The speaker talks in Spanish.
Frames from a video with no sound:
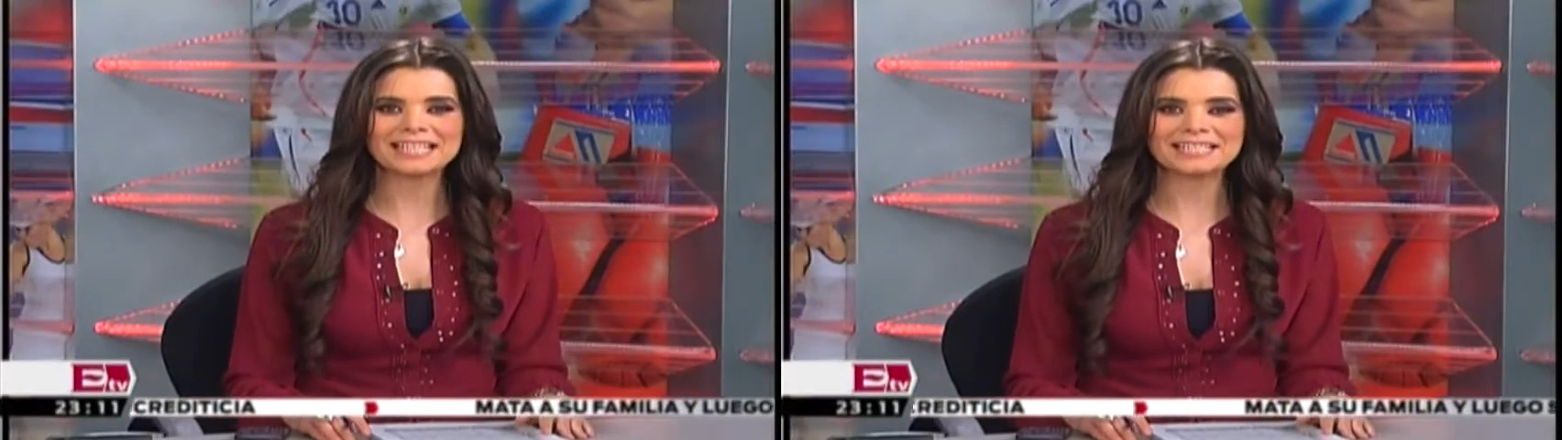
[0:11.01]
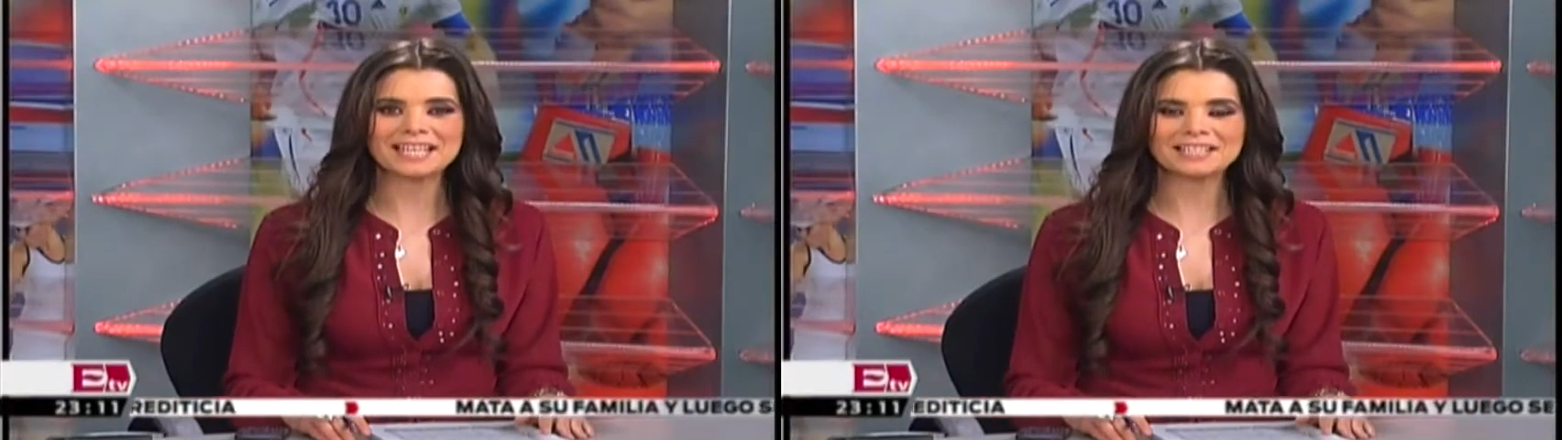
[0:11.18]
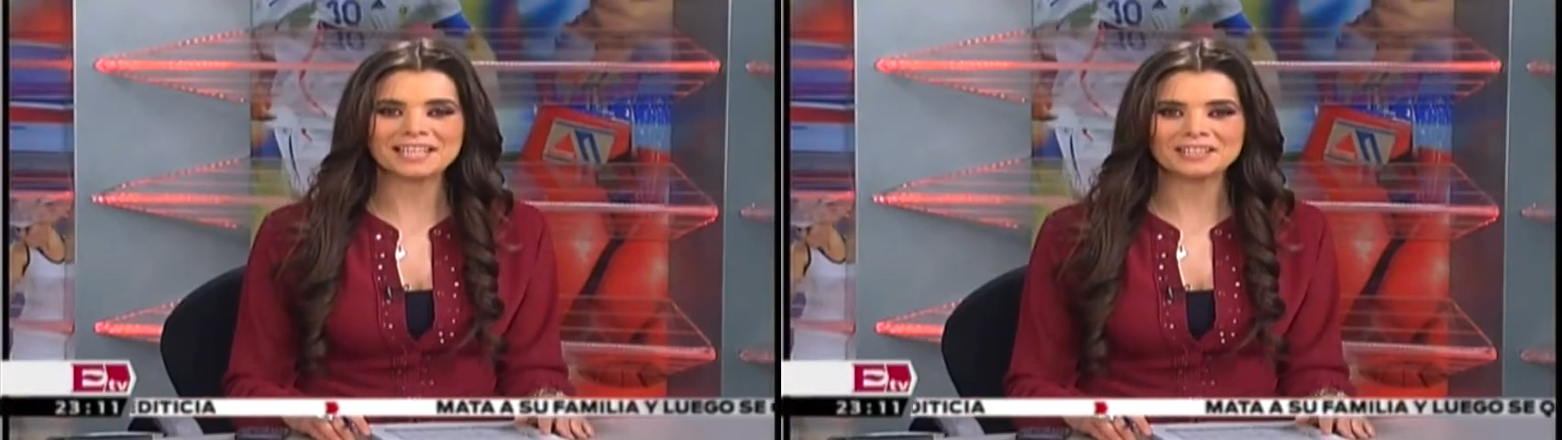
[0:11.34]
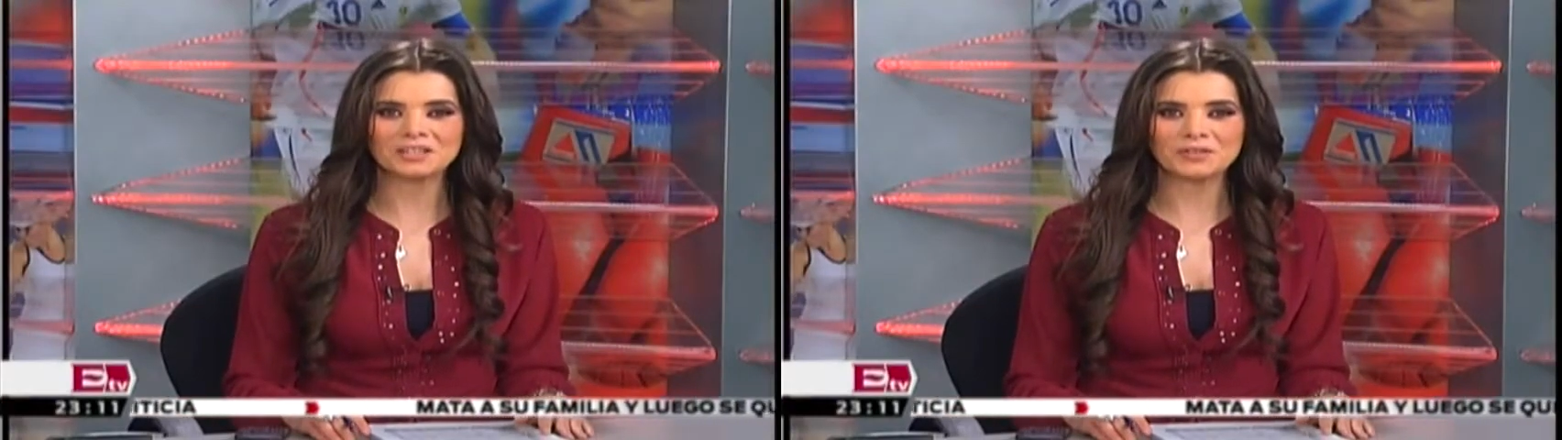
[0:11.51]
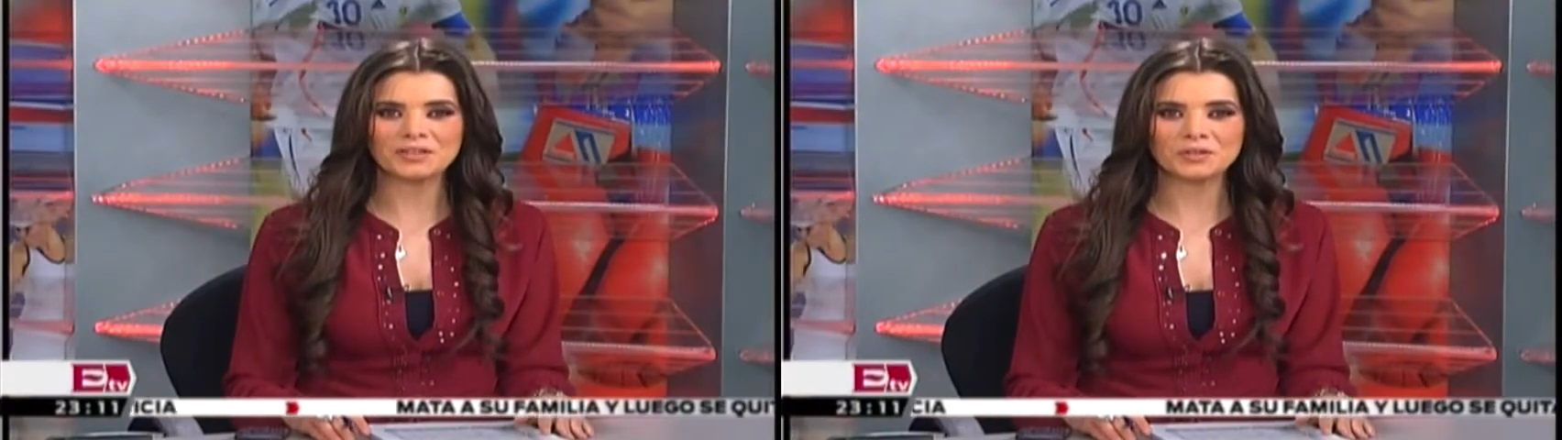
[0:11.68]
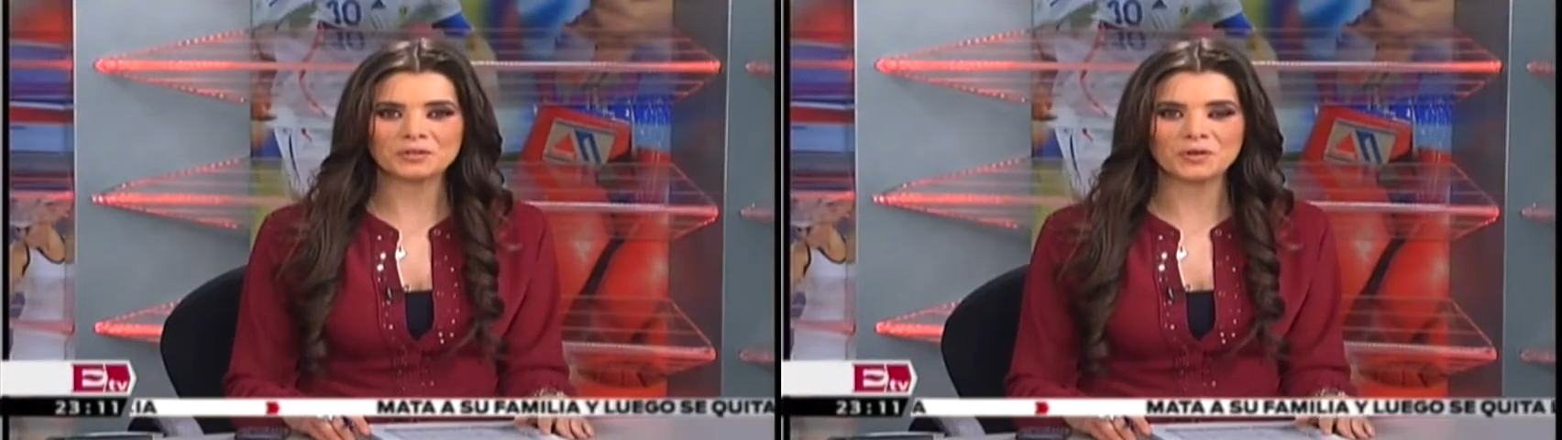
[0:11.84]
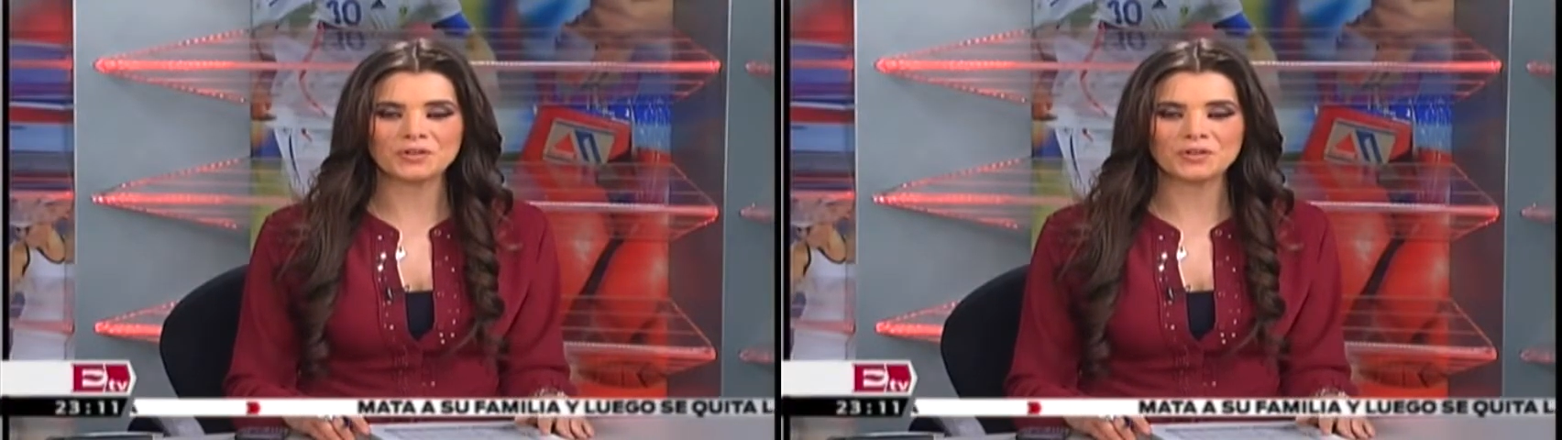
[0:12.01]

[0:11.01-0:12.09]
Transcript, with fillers: están satisfechos